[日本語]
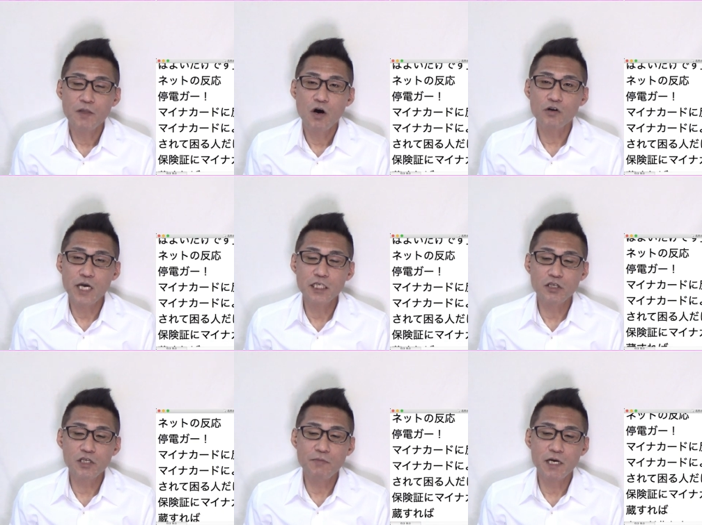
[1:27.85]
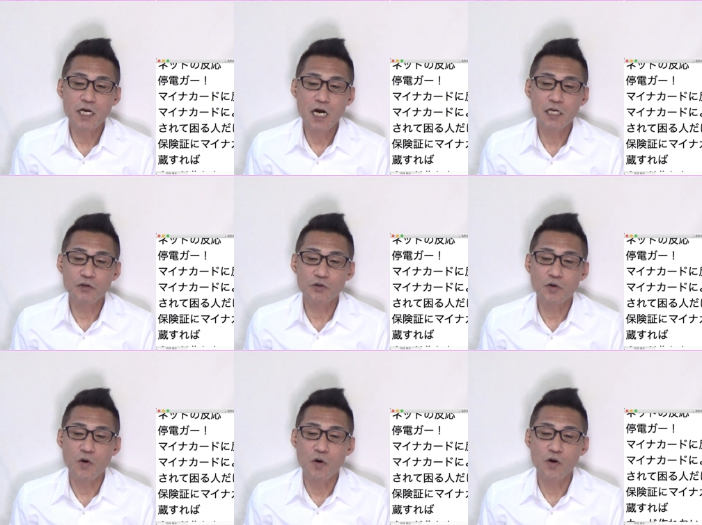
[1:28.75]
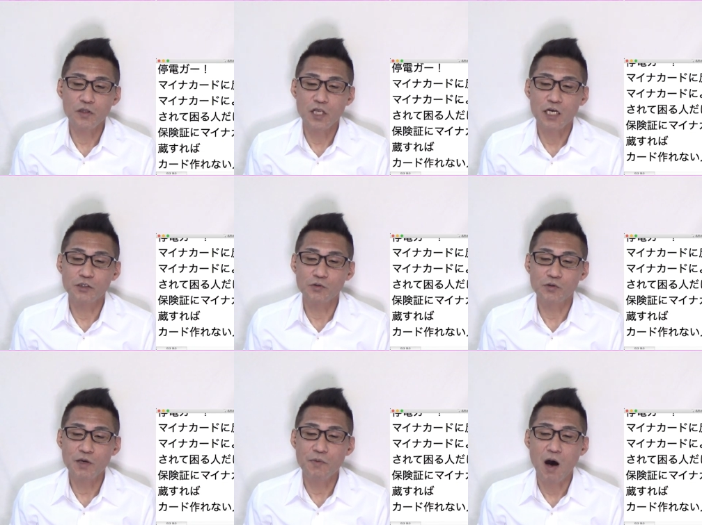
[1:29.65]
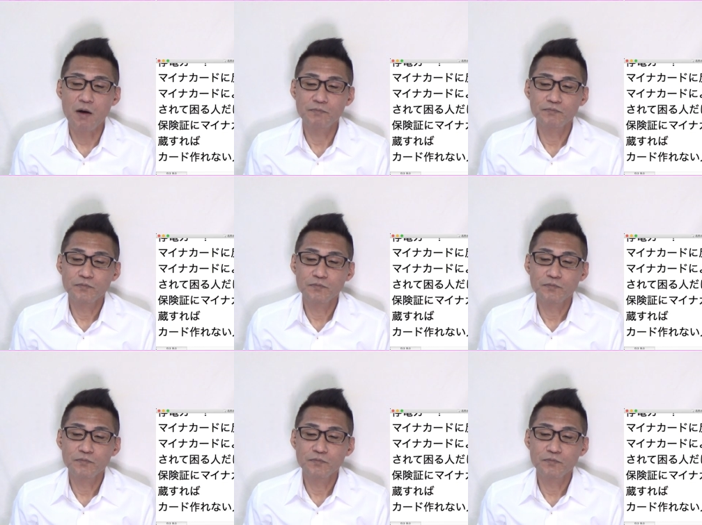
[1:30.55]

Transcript: 保険証にマイナカード情報を内蔵すれば、